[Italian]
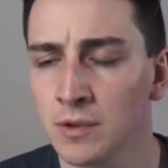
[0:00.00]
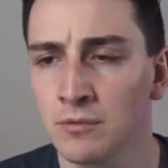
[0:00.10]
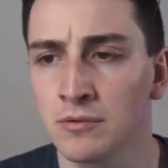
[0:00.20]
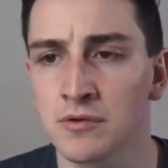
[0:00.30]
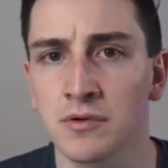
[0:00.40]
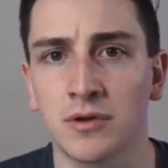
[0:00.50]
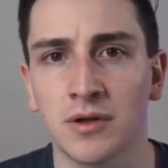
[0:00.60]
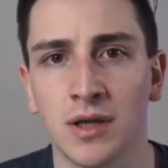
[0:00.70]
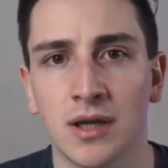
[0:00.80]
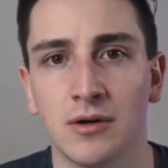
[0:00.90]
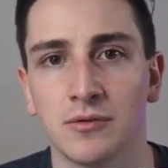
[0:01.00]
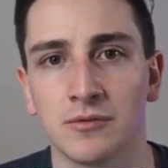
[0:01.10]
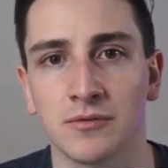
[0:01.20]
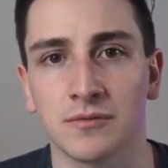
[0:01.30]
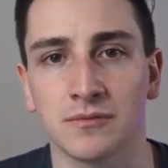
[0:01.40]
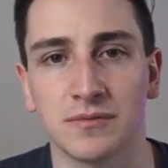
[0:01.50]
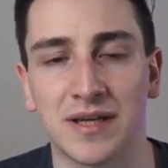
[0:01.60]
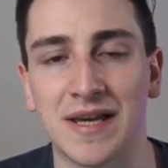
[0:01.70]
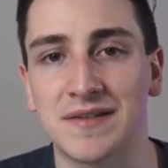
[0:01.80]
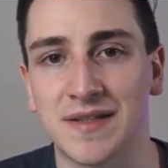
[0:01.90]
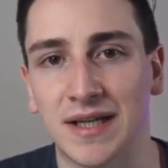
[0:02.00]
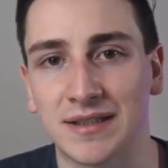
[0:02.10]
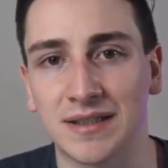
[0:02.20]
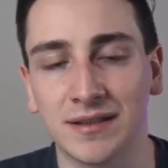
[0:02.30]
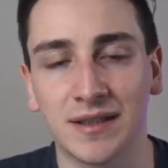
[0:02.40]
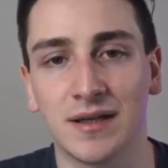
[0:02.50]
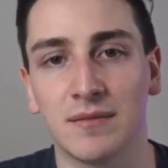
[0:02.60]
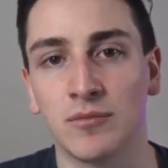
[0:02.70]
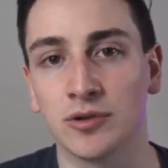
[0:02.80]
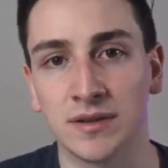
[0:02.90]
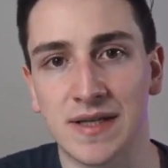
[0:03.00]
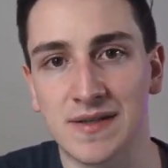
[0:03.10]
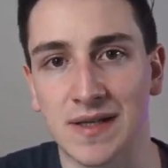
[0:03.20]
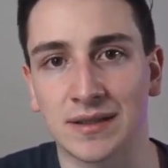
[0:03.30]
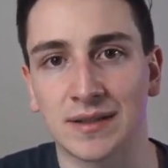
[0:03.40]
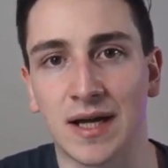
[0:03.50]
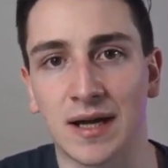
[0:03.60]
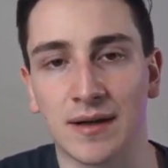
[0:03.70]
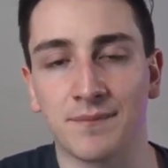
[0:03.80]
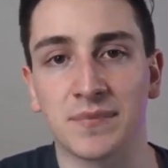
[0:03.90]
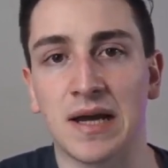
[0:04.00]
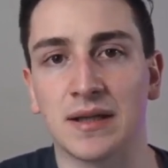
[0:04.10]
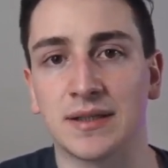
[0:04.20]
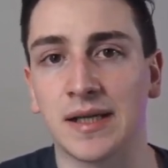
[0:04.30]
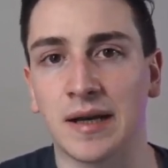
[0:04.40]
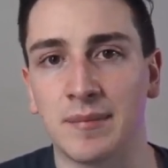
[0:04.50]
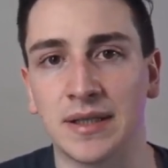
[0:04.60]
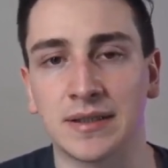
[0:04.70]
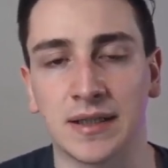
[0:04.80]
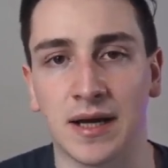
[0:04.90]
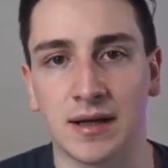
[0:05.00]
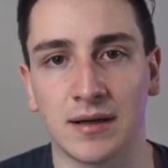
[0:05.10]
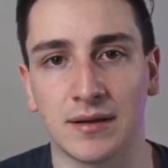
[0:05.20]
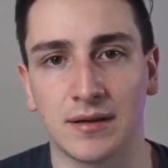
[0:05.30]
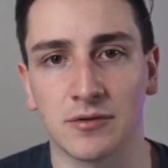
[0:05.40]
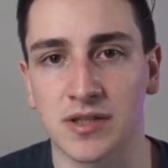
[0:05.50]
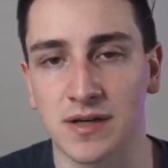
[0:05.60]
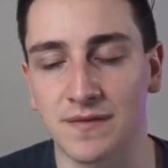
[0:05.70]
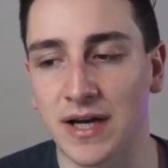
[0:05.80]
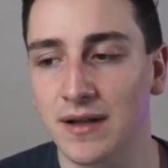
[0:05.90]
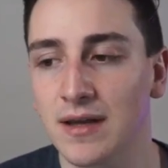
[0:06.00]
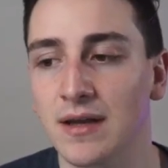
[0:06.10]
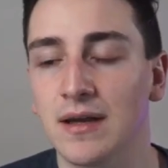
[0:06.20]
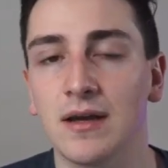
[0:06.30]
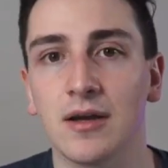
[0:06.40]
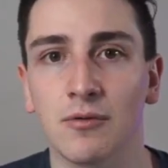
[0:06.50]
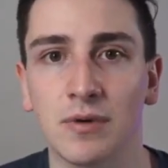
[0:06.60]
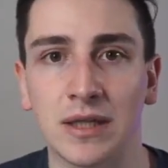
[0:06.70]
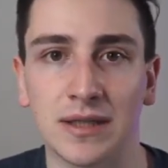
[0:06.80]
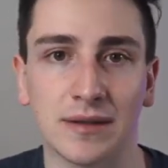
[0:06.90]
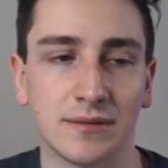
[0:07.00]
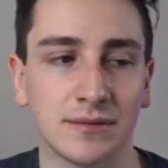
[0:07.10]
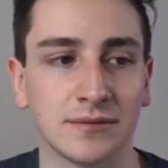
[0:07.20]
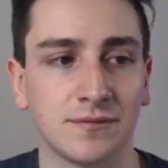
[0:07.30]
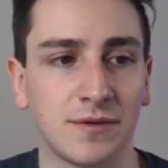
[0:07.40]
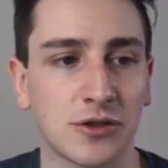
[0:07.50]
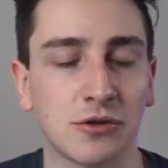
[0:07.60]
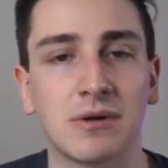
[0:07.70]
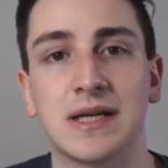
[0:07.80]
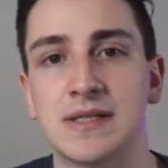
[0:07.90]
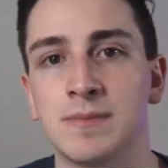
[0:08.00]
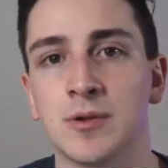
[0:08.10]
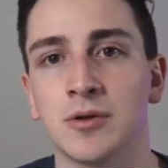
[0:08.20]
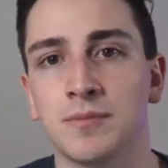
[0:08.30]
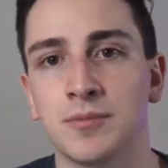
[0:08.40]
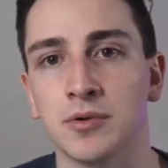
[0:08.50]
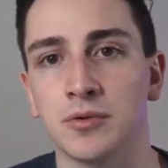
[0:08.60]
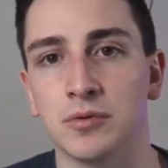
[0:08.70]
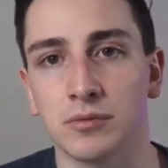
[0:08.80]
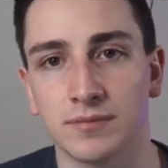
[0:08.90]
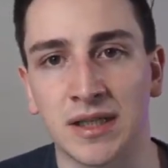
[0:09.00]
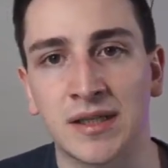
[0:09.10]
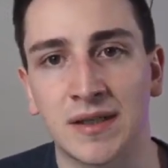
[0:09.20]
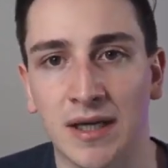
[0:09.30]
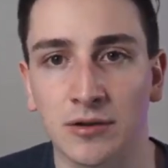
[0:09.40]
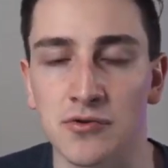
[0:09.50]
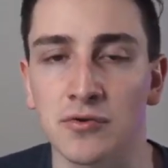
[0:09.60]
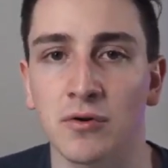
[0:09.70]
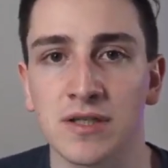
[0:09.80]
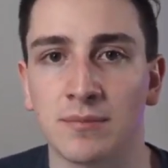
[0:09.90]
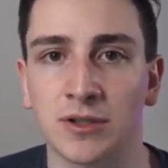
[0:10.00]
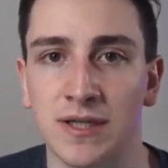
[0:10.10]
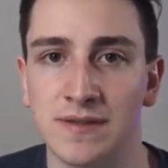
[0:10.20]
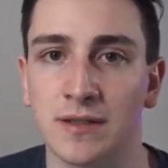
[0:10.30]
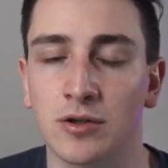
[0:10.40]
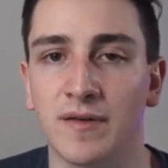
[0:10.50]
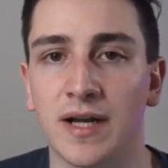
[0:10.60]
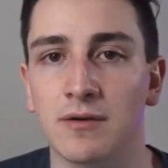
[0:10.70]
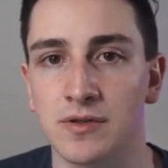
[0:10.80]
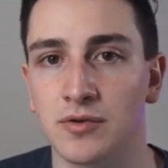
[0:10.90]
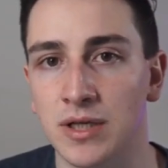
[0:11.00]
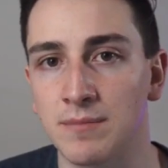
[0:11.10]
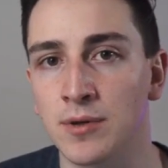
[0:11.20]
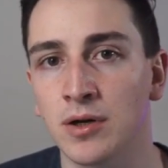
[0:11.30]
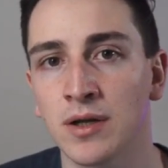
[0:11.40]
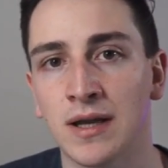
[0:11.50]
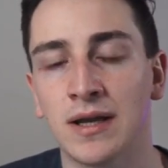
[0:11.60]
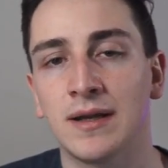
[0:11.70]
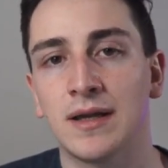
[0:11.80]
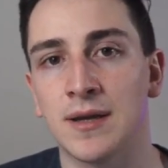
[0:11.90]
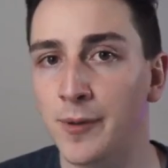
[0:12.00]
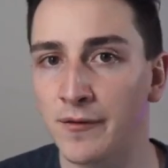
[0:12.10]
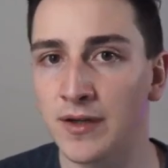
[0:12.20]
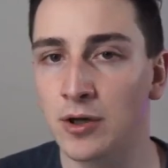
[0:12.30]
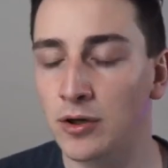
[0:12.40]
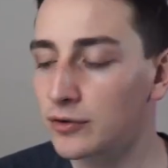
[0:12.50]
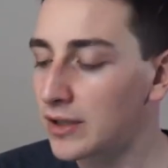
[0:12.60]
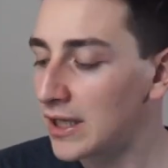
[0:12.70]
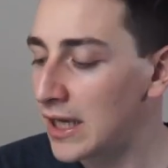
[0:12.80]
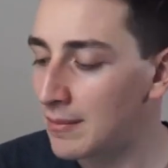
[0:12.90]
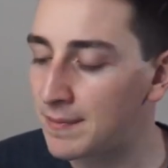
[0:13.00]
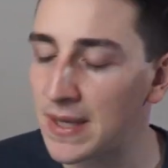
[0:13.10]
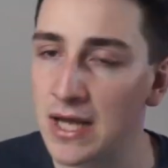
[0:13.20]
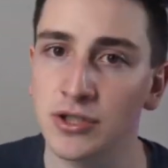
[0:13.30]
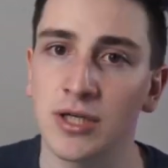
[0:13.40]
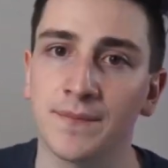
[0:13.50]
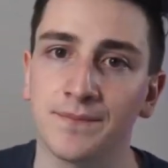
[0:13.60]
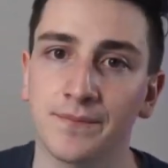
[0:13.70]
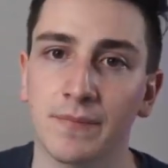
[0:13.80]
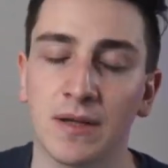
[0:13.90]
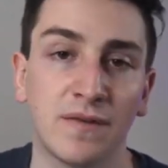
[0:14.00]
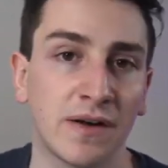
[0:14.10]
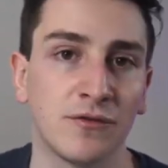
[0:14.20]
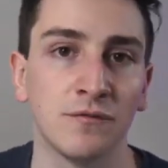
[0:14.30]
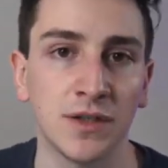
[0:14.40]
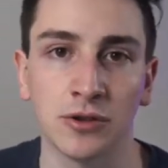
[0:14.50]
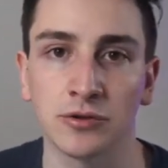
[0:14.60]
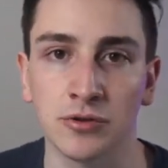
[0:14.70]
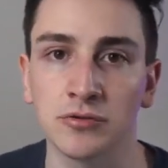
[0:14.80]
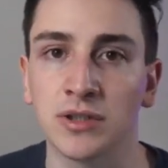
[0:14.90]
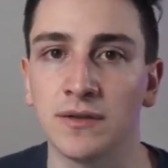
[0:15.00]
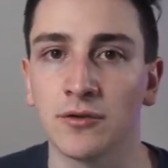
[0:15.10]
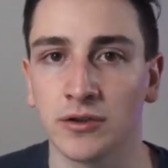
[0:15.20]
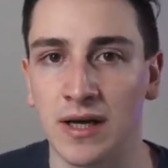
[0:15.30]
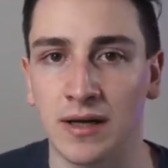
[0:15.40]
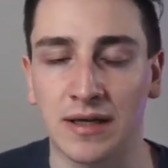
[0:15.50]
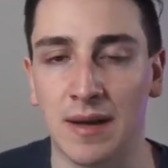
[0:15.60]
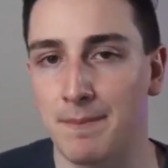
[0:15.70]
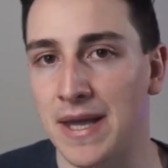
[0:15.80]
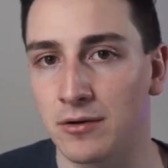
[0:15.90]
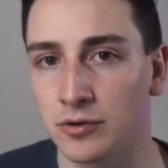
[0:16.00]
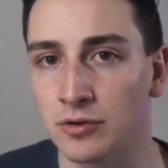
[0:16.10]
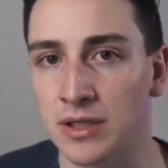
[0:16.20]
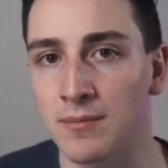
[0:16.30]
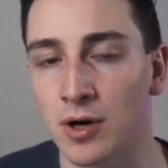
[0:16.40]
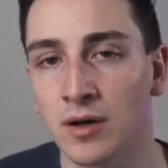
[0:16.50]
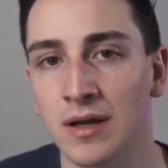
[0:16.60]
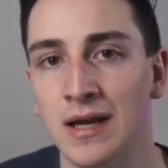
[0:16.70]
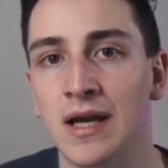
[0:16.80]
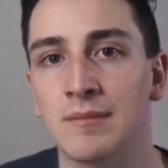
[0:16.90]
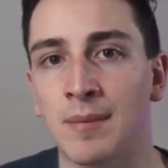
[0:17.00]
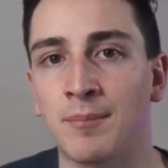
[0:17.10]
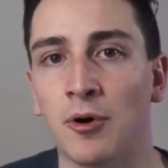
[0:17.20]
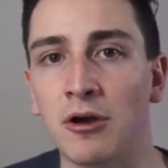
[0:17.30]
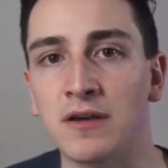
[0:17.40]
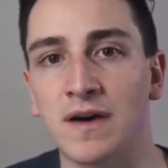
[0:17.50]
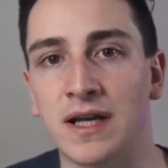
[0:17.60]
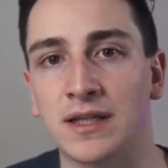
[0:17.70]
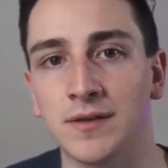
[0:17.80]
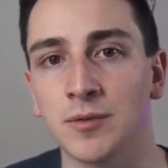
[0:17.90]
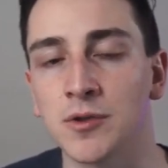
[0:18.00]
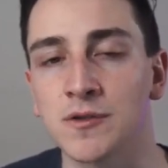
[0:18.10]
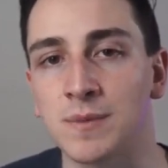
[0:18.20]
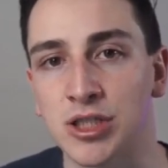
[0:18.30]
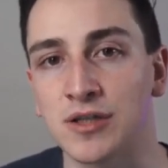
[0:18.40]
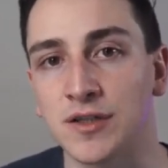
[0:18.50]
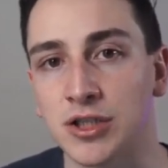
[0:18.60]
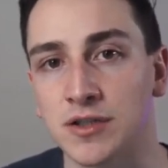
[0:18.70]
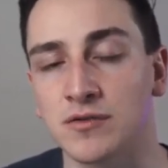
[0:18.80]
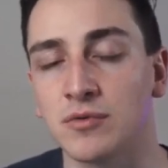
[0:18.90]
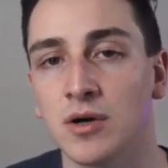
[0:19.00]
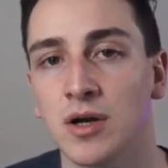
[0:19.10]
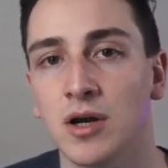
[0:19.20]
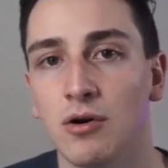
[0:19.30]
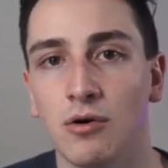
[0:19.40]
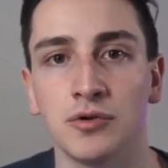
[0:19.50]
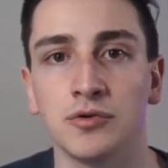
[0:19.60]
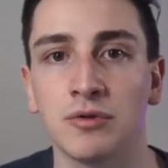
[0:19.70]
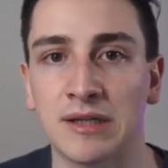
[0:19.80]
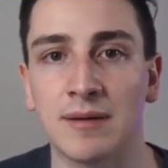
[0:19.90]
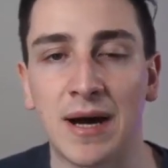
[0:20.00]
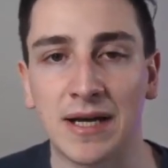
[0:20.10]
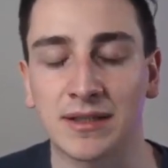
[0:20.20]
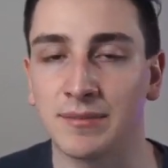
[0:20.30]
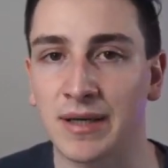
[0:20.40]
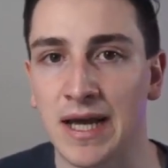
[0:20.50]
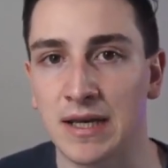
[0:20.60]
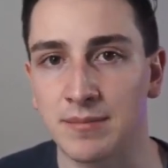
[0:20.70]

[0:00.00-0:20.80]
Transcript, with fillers: uno, uno case study molto interessante da, da tenere a mente e da osservare. Quindi eh, faccio qualche esempio più dettagliato su cosa potreste trovare in questo libro e poi vi ricordo che a me piace farvi un video introduttivo da cappello di un libro, ma poi fare dei video più specifici su ognuna delle parti, magari